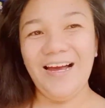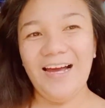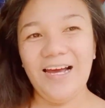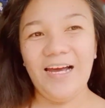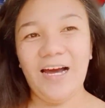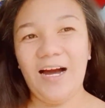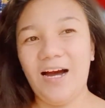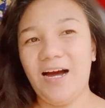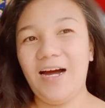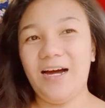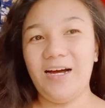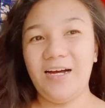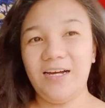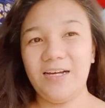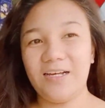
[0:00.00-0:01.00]

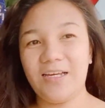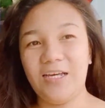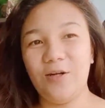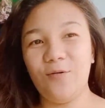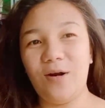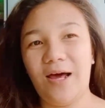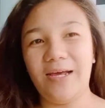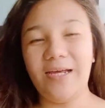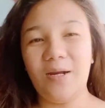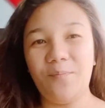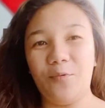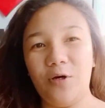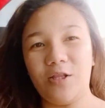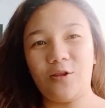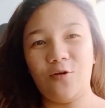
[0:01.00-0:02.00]
Uh, kinulayan
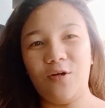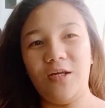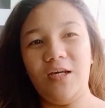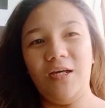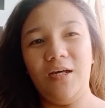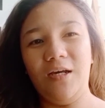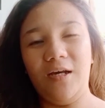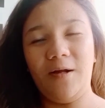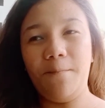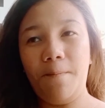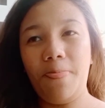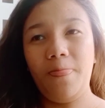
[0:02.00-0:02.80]
po ito ni